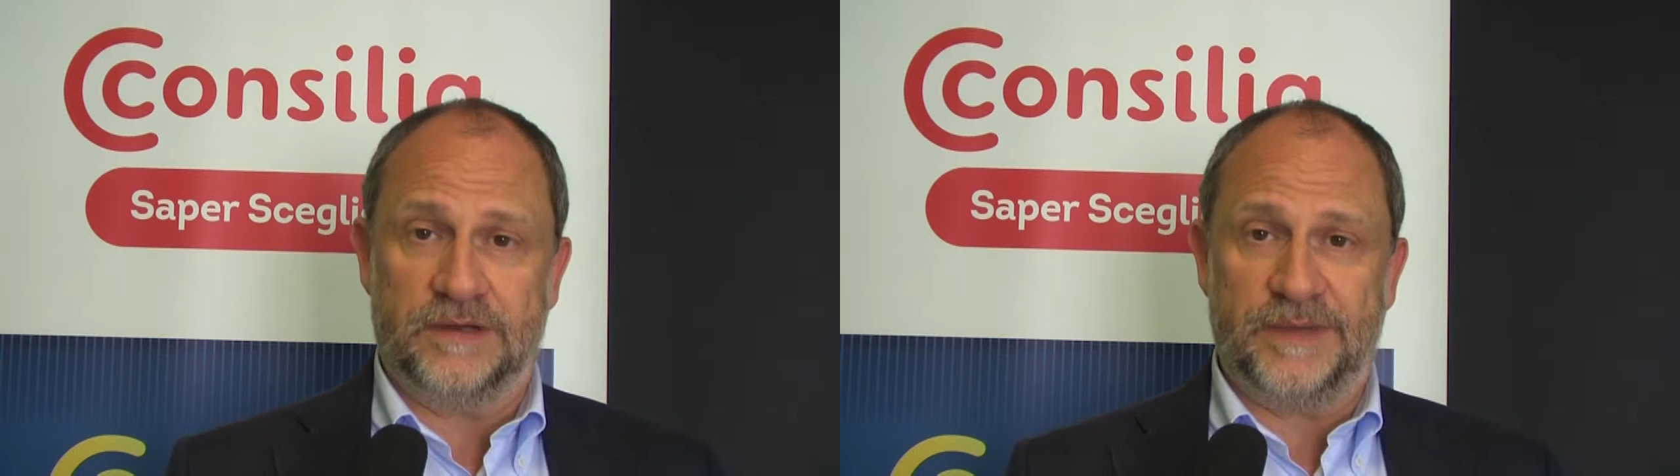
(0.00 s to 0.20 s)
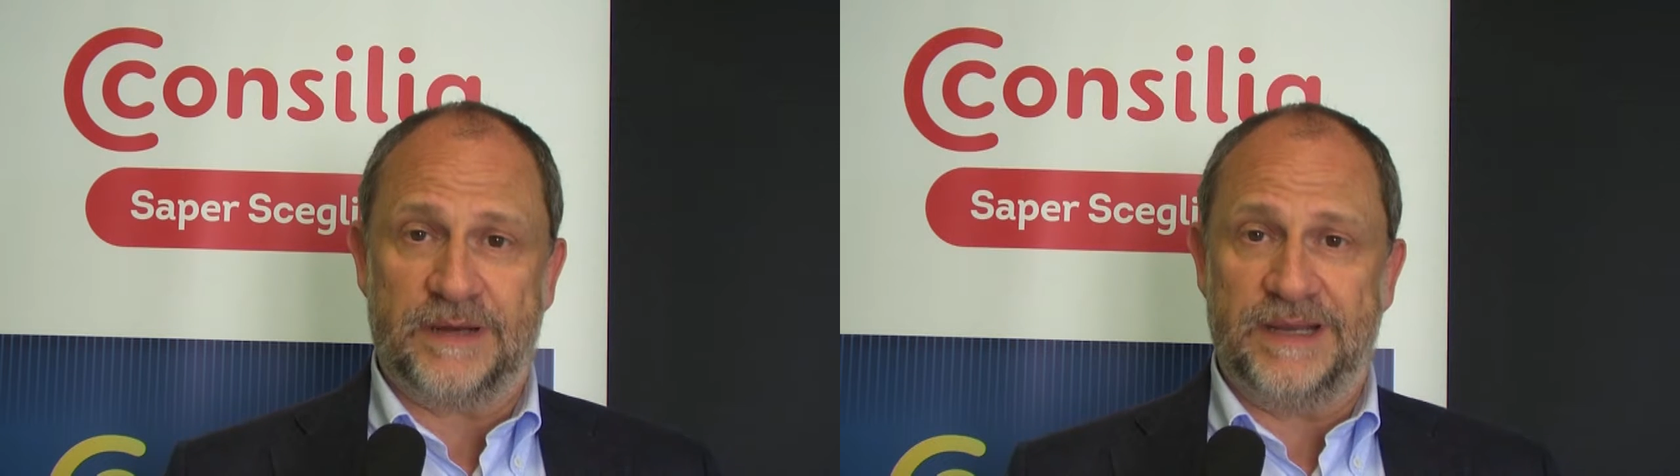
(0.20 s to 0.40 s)

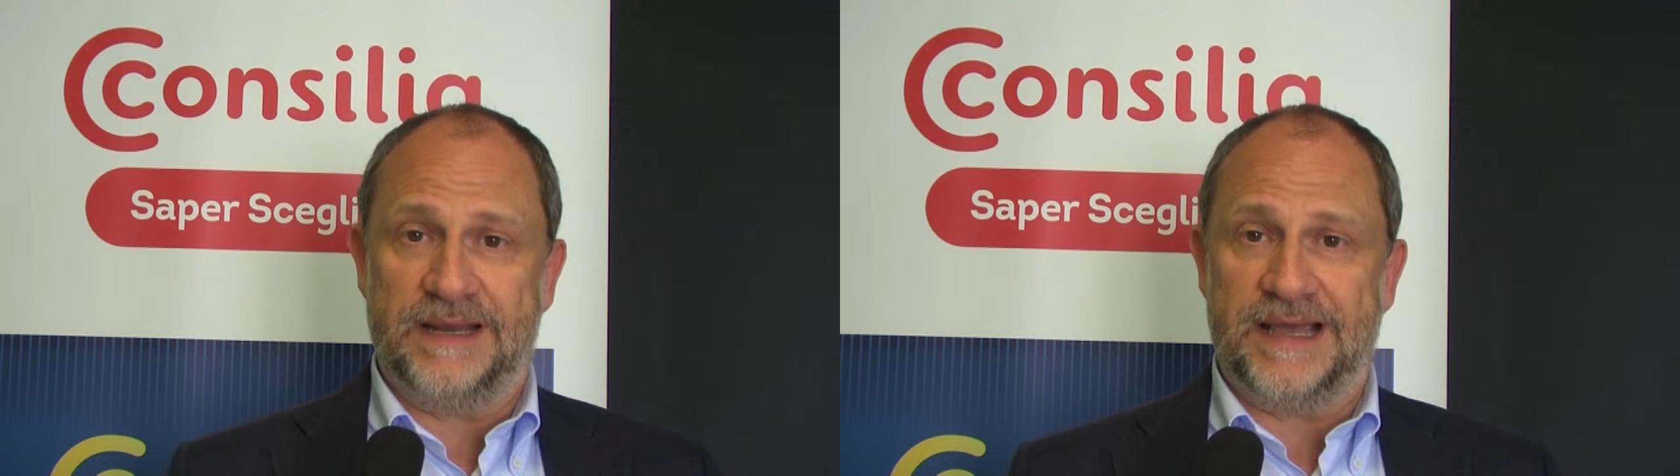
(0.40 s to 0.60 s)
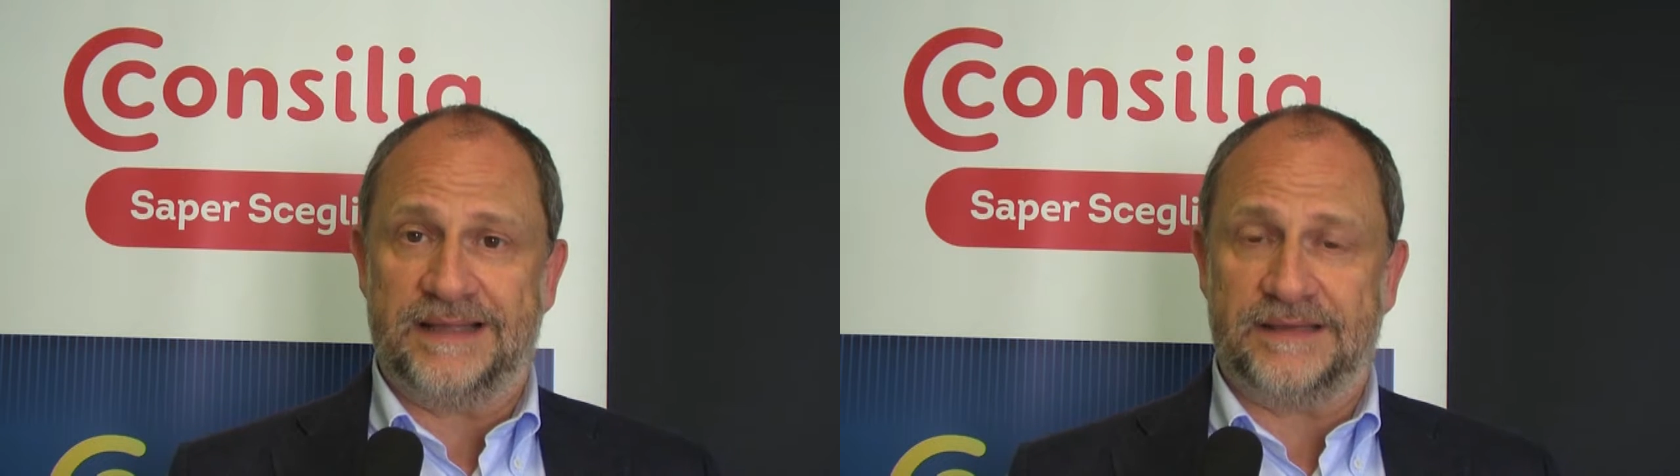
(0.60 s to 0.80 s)
una
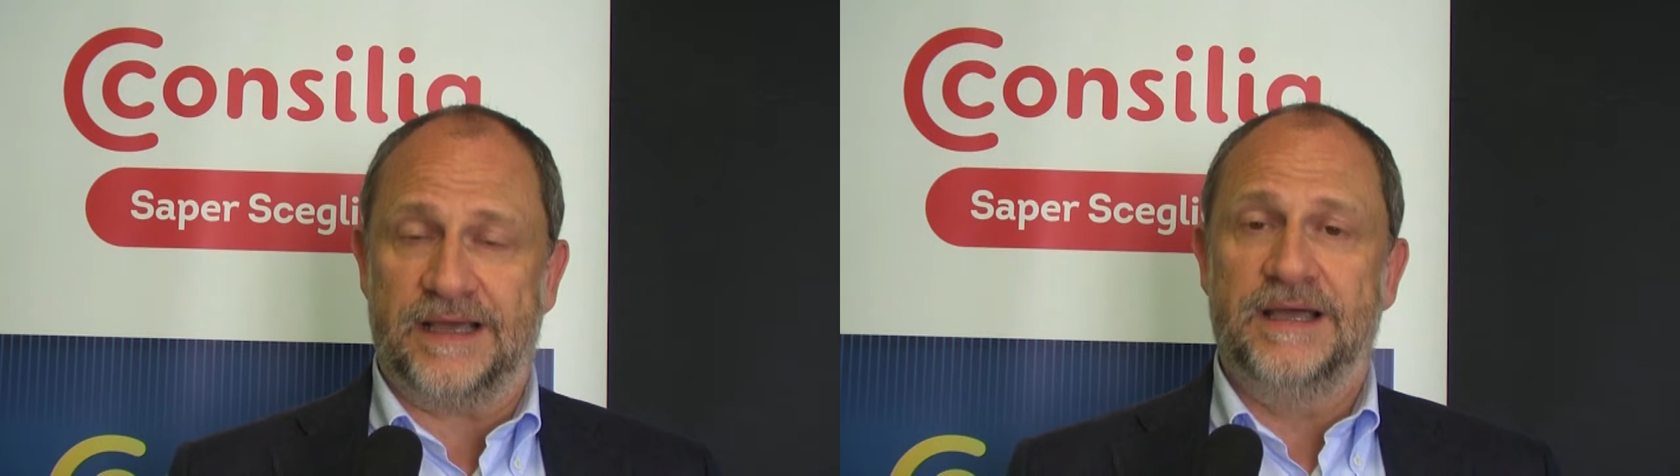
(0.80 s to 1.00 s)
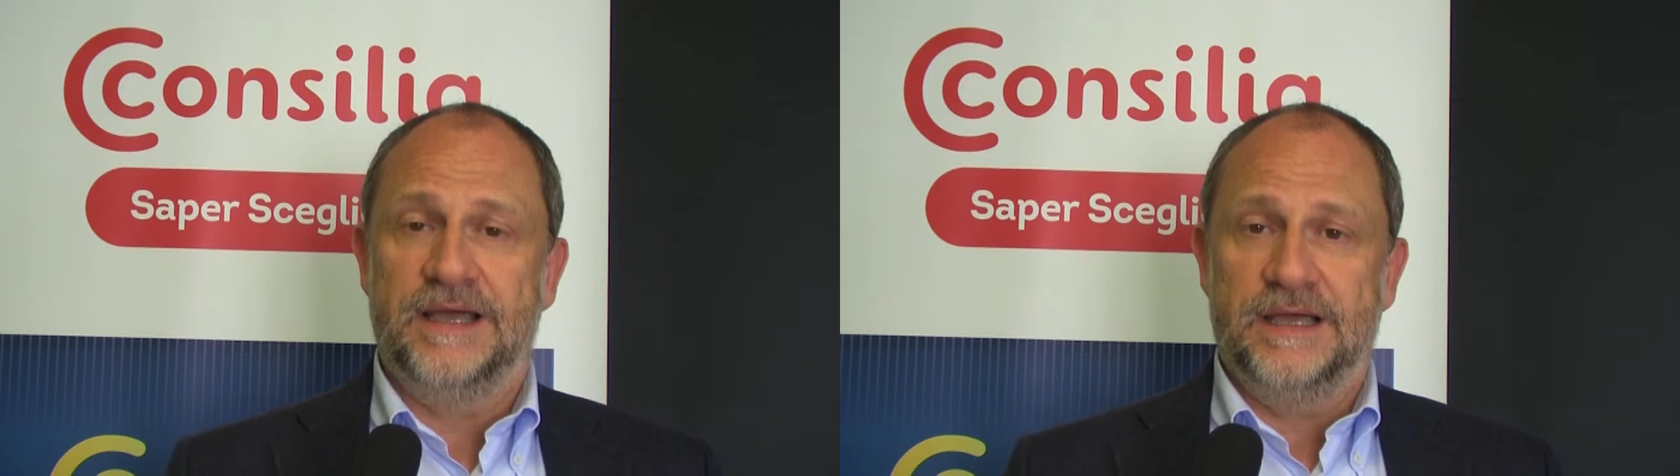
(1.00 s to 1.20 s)

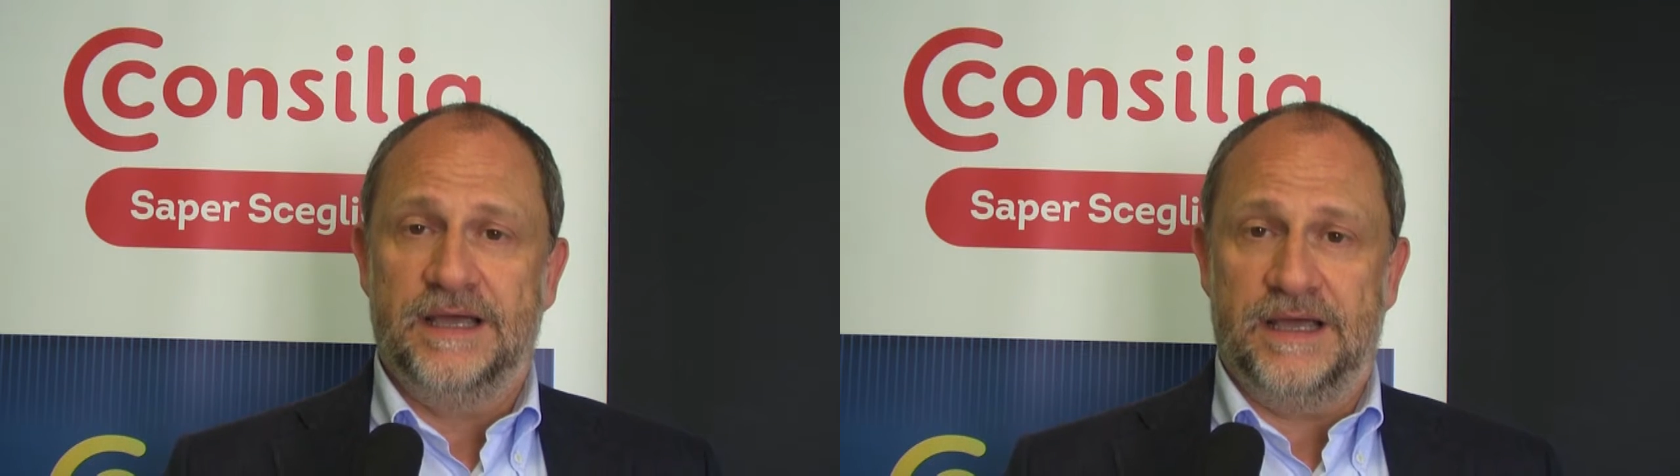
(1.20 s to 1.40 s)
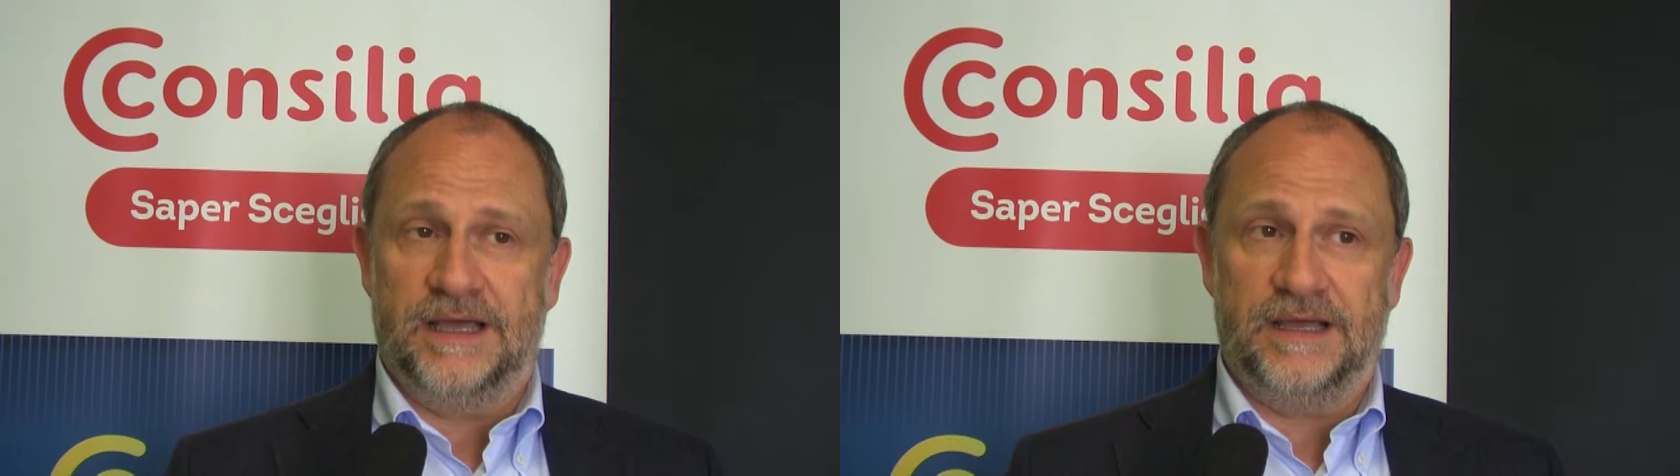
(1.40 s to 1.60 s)
marmellata
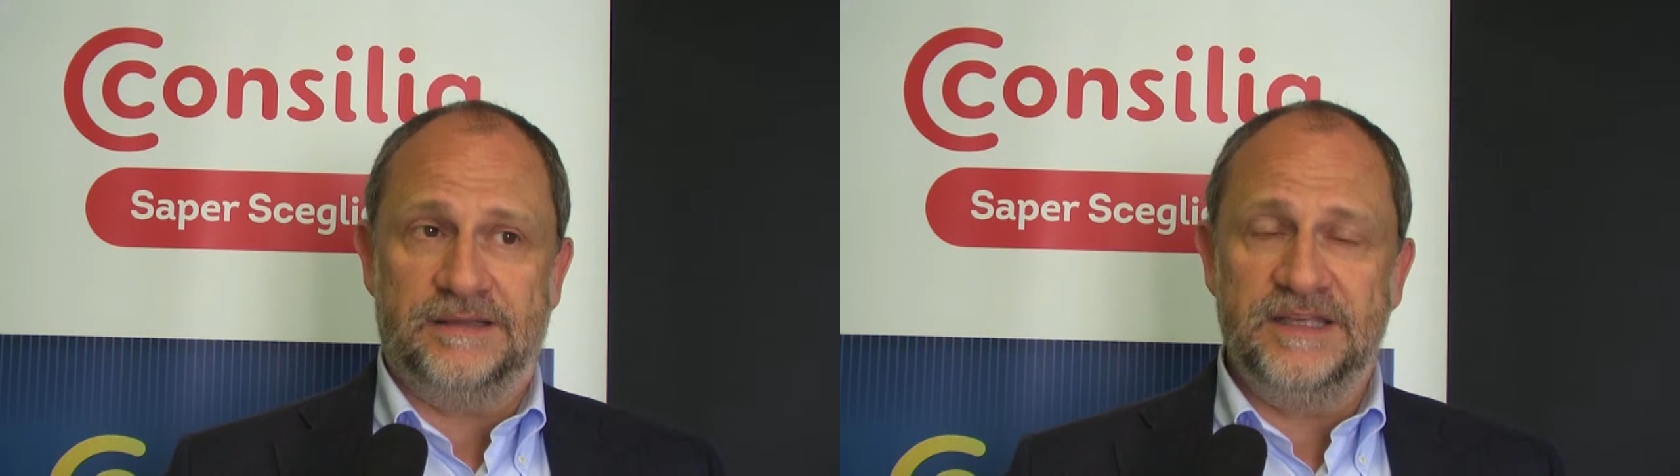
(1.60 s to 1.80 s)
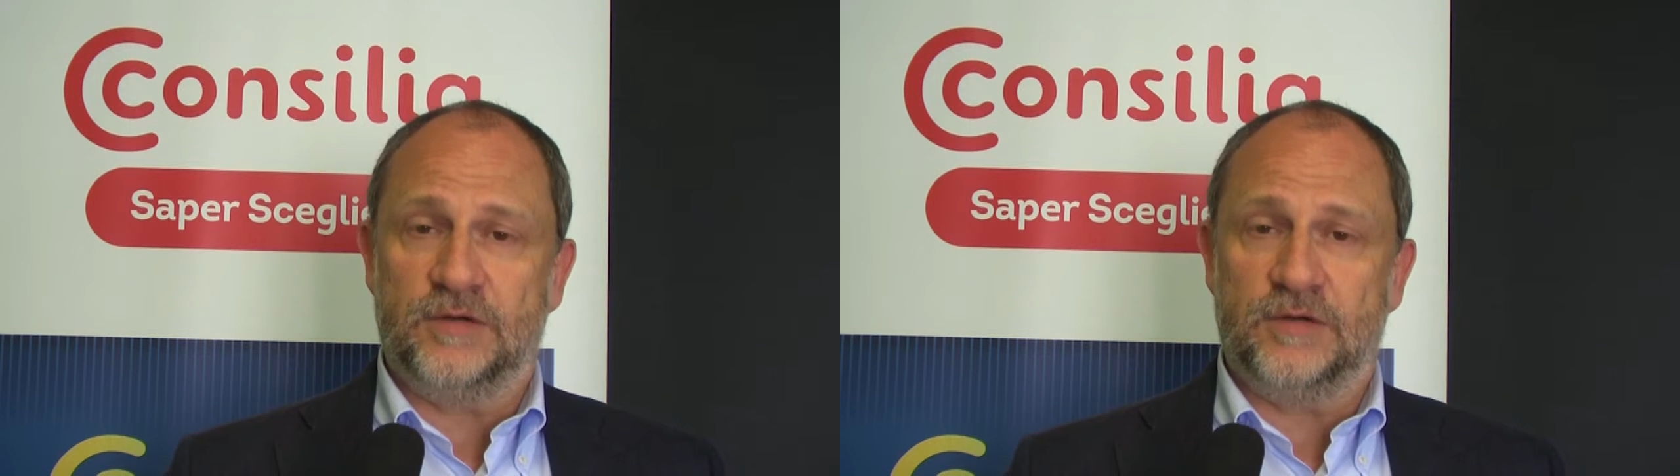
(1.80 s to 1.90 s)
eh,